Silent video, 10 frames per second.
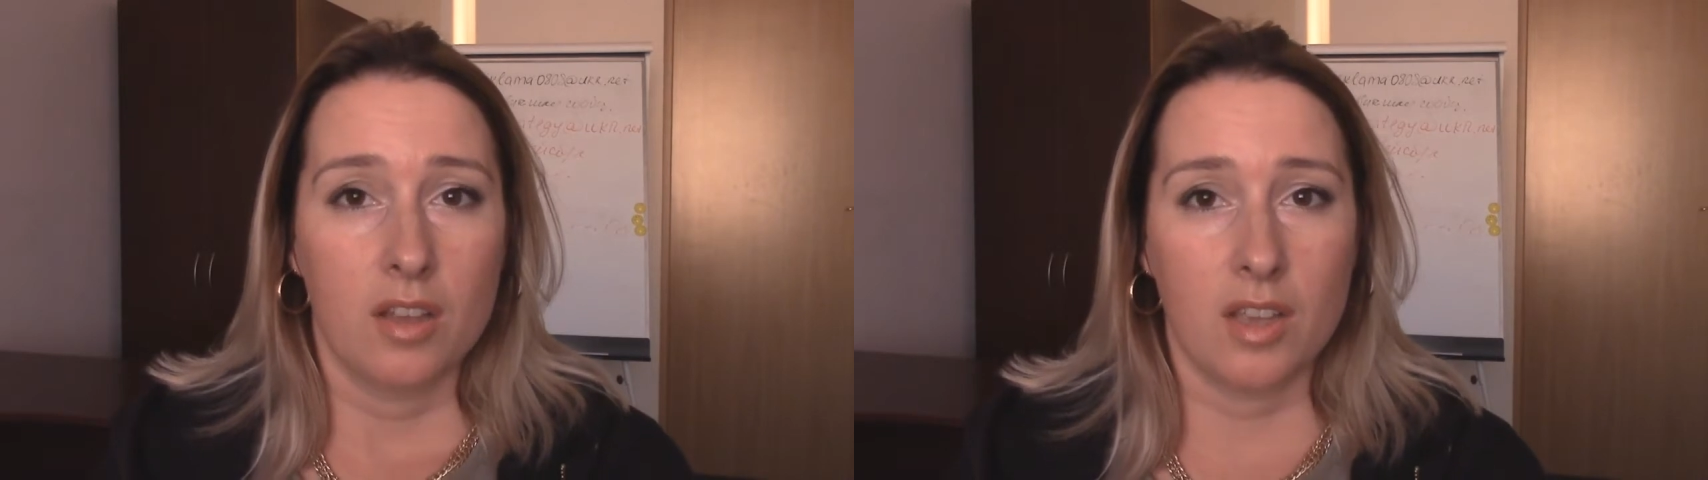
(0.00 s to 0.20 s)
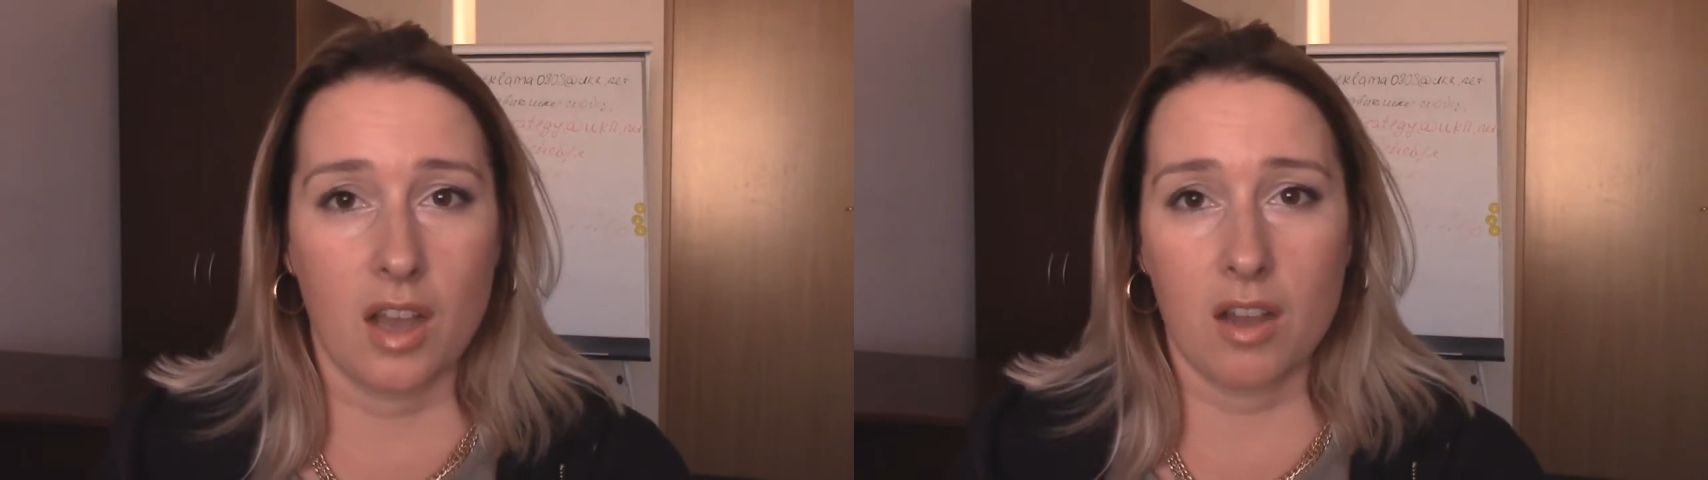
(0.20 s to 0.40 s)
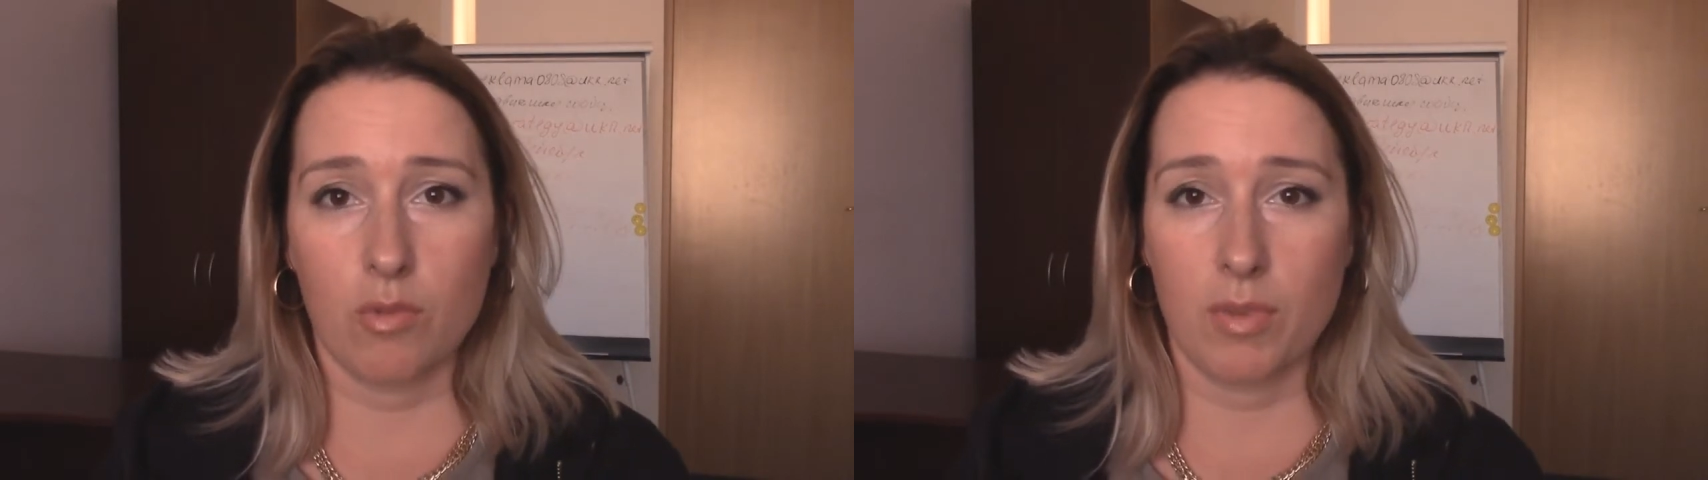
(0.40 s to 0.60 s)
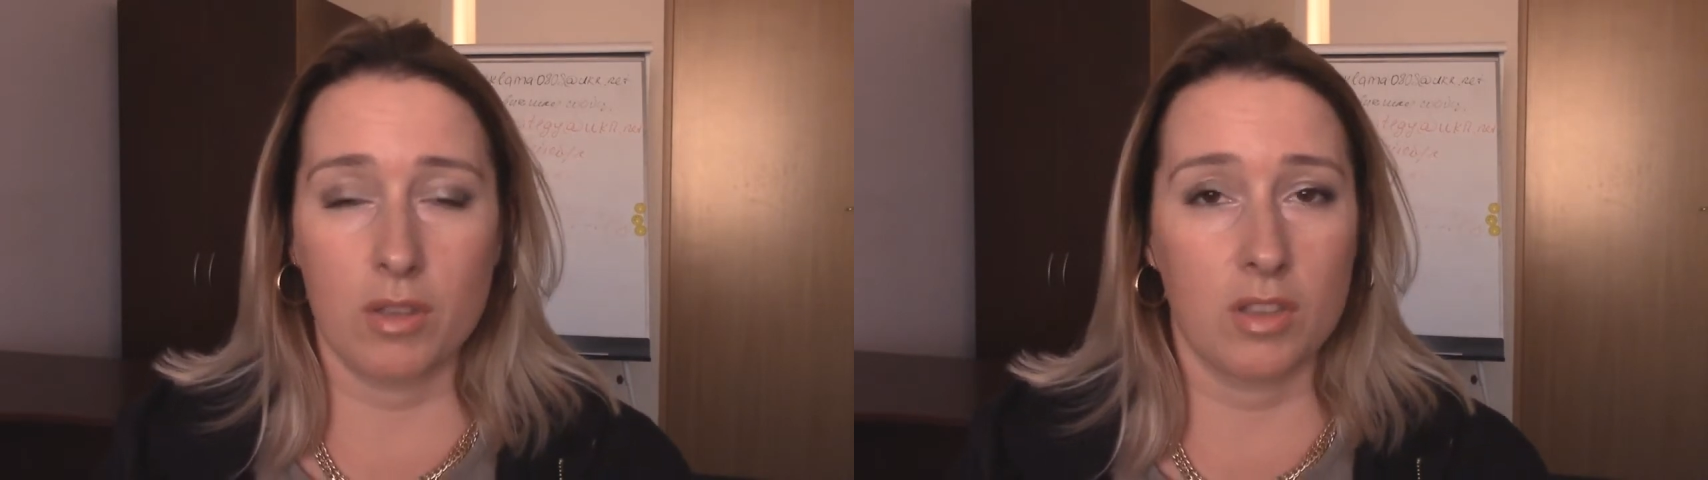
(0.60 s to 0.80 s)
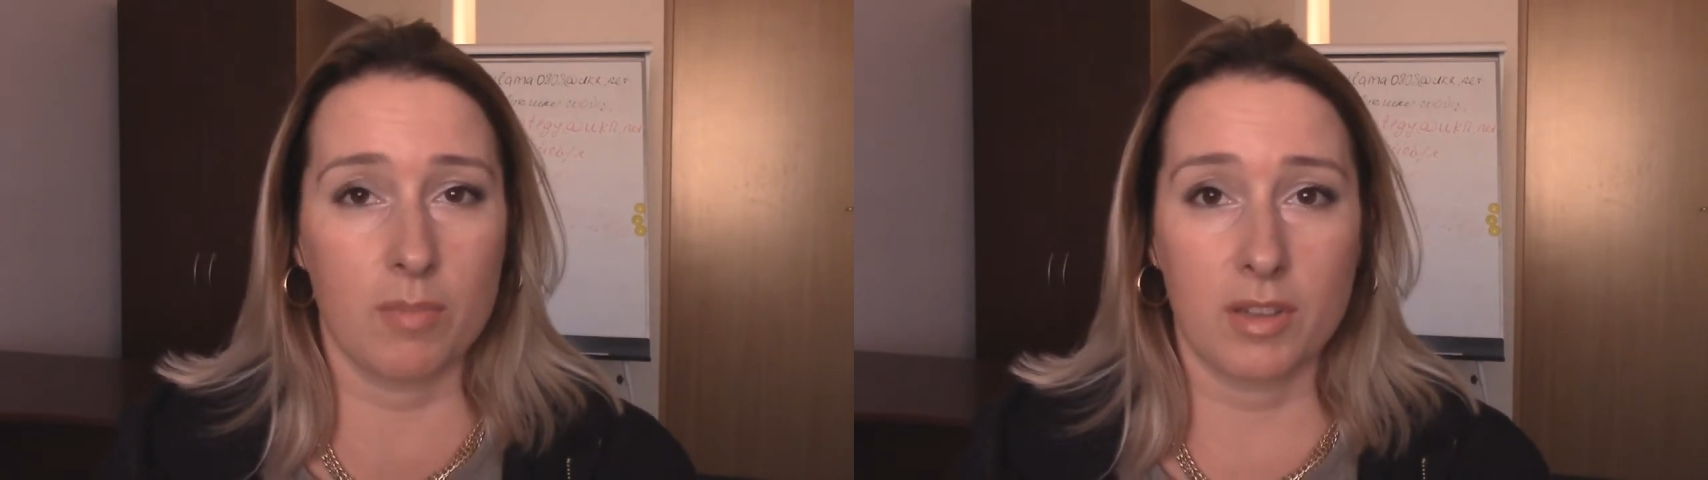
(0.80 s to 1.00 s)
я
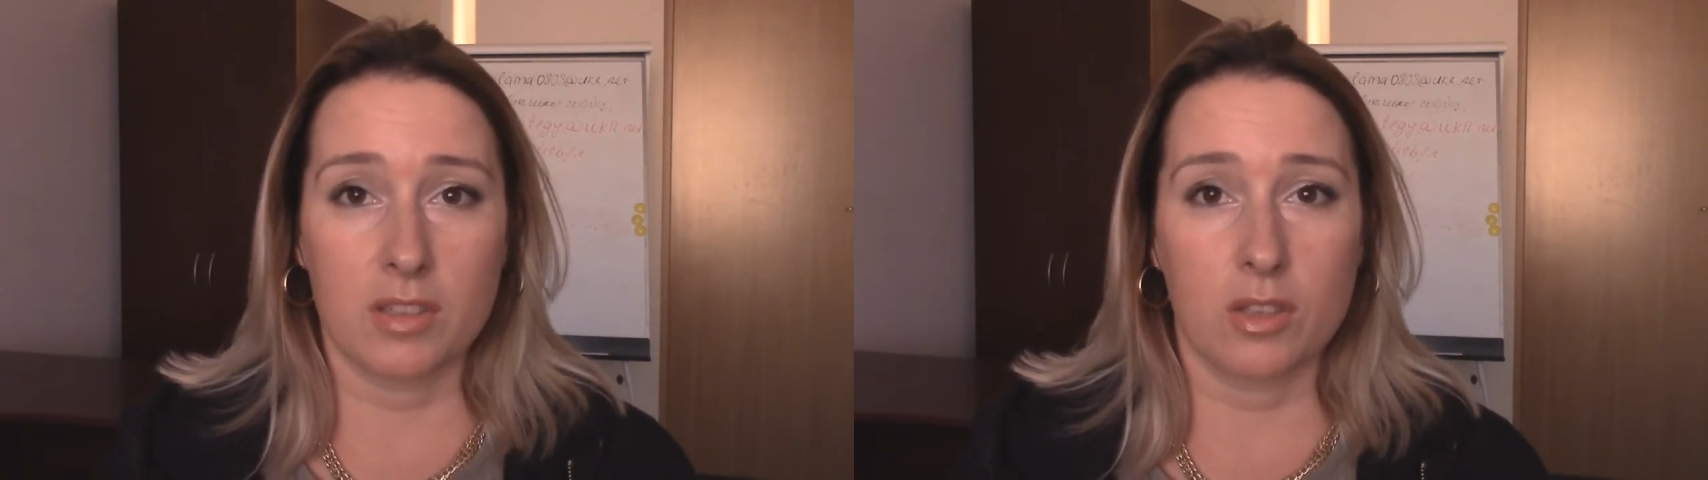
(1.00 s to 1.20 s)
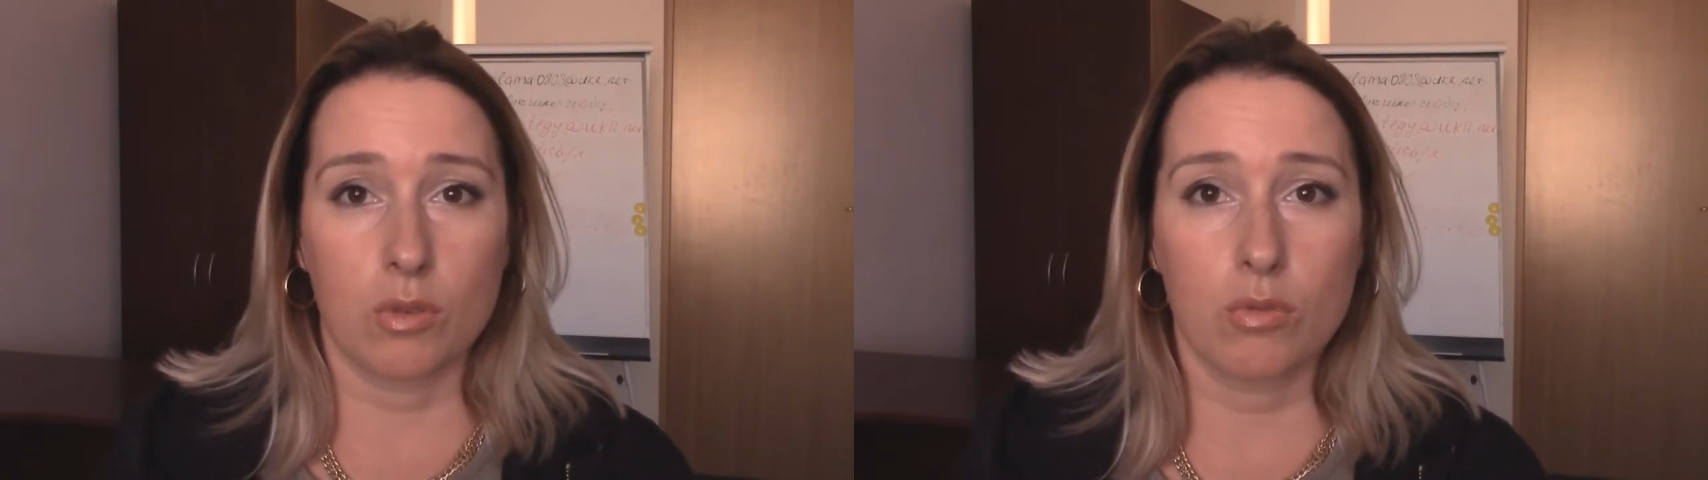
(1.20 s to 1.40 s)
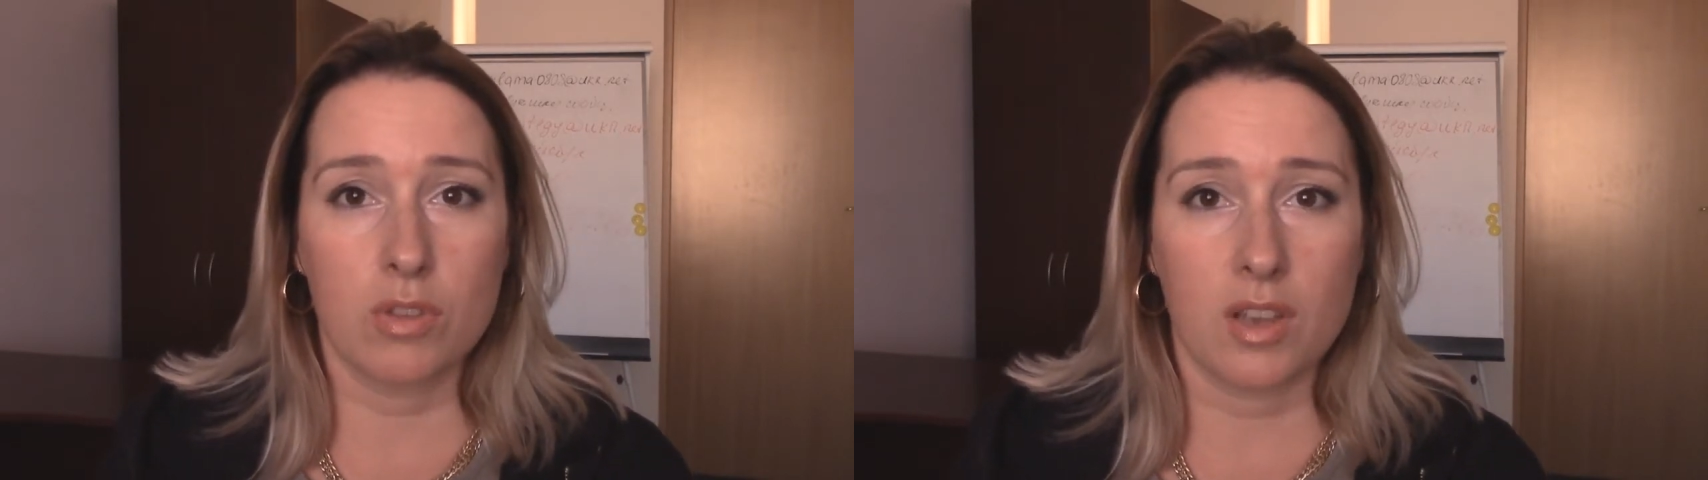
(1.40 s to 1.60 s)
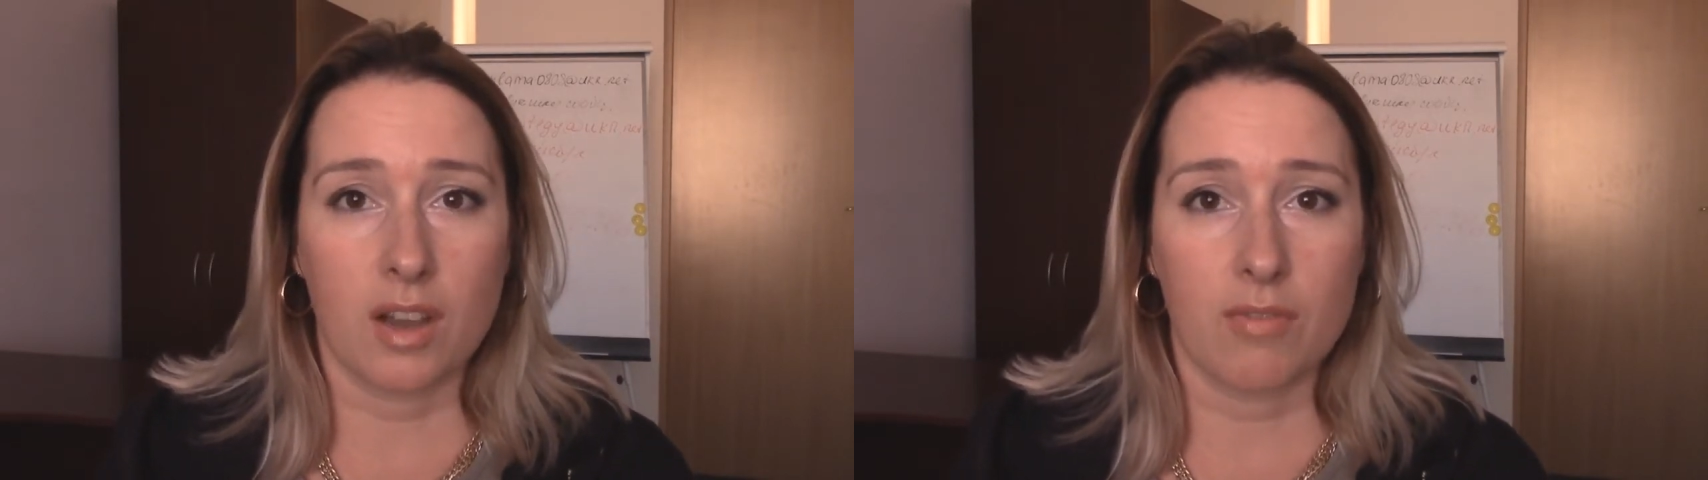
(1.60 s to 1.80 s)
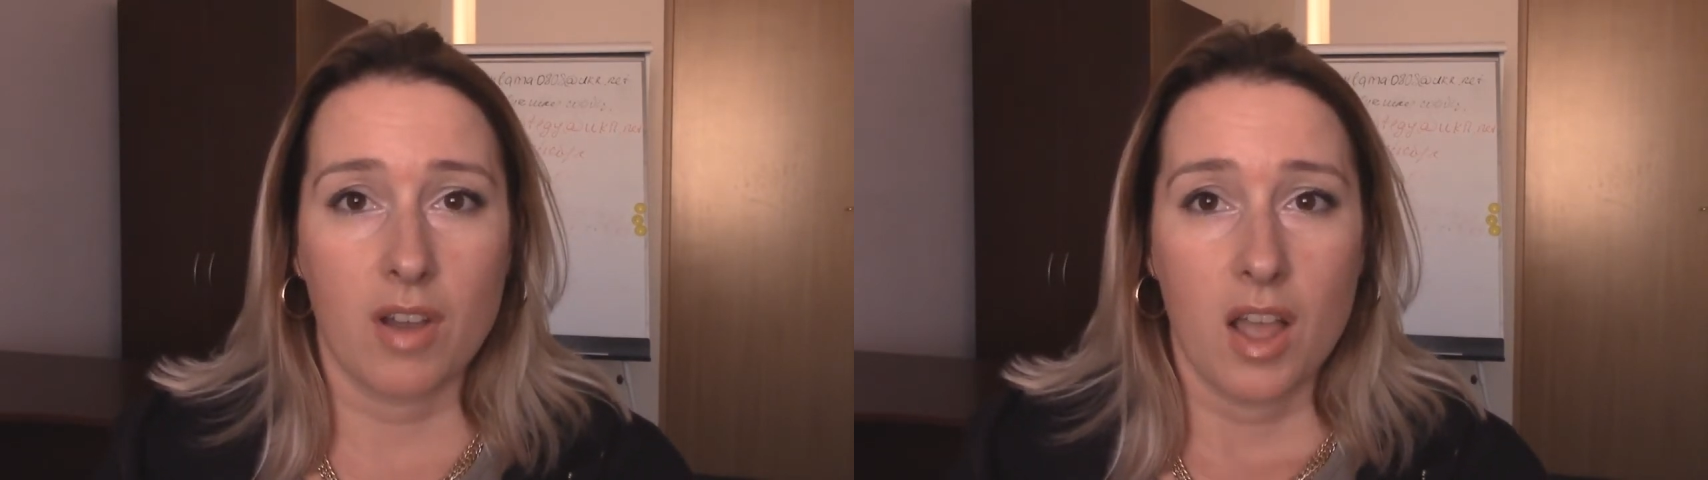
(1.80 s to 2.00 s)
умею нанимать сотрудников,